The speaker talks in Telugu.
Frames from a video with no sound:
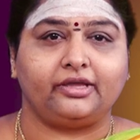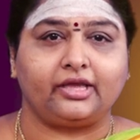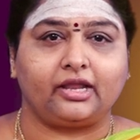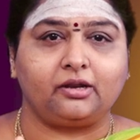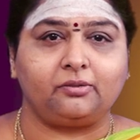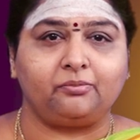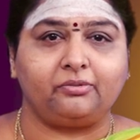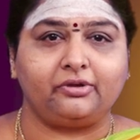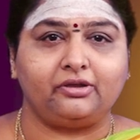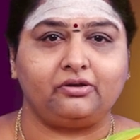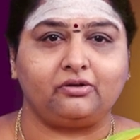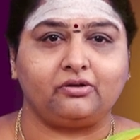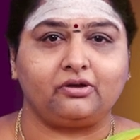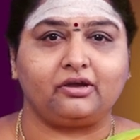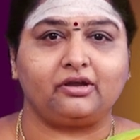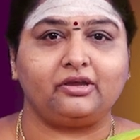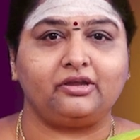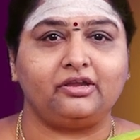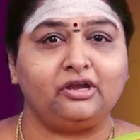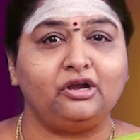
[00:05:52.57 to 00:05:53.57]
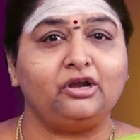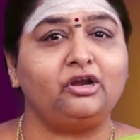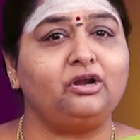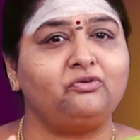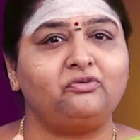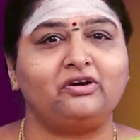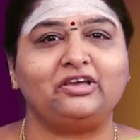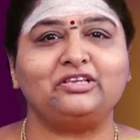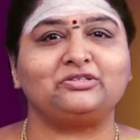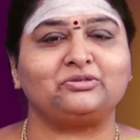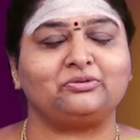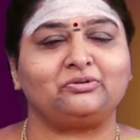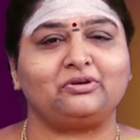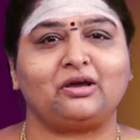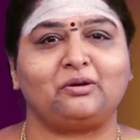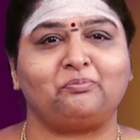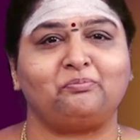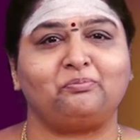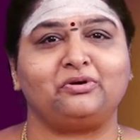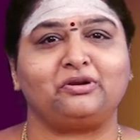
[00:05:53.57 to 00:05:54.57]
ఎనభై ఒక్క ఏళ్ళు వయసున్న
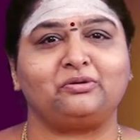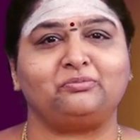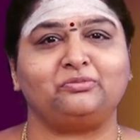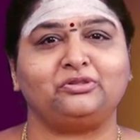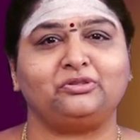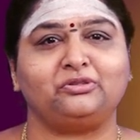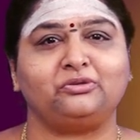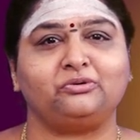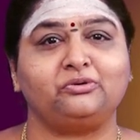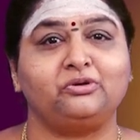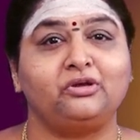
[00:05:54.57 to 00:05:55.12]
అప్పర్ ముందు